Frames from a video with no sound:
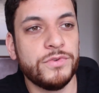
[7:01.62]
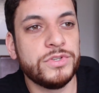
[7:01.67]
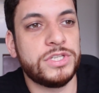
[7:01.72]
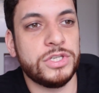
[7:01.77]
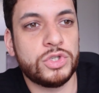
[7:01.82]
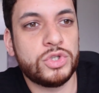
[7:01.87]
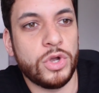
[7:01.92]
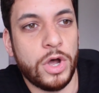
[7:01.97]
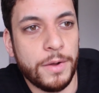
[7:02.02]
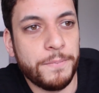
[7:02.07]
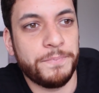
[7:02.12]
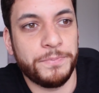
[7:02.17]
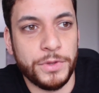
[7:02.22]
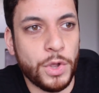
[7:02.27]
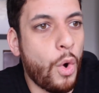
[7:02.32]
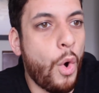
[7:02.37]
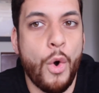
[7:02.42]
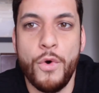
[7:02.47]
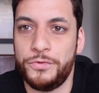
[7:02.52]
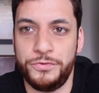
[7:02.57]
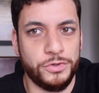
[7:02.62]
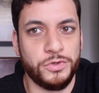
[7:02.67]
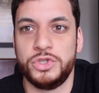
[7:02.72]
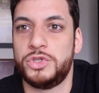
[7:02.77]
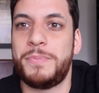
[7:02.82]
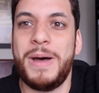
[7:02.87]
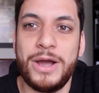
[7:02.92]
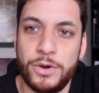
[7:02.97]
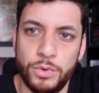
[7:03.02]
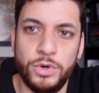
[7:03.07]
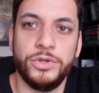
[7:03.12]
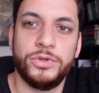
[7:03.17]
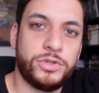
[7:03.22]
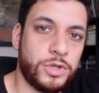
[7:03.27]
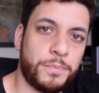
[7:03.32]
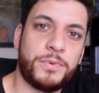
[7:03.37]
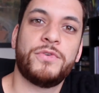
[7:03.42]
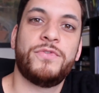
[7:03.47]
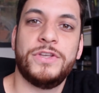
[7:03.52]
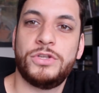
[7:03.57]
você só ouviu uns bagulho do
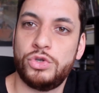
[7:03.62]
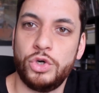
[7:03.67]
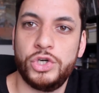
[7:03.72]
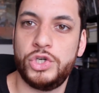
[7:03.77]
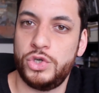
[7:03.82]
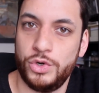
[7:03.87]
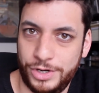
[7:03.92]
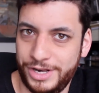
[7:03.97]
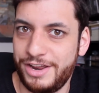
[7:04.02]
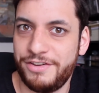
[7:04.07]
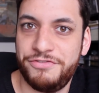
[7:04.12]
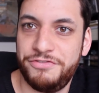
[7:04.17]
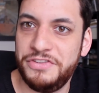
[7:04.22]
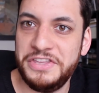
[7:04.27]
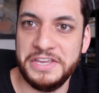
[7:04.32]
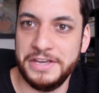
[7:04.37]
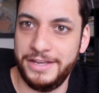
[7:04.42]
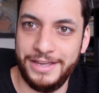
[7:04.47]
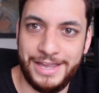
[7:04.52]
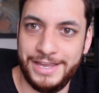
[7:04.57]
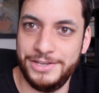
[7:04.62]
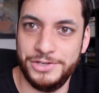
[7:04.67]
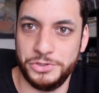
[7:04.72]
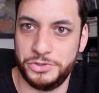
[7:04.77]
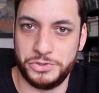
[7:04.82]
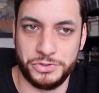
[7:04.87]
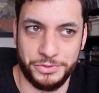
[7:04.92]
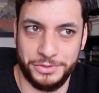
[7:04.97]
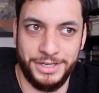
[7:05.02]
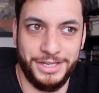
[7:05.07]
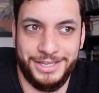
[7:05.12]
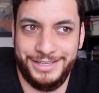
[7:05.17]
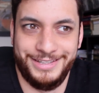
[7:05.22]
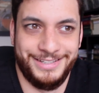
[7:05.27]
teu professor de geografia, é isso.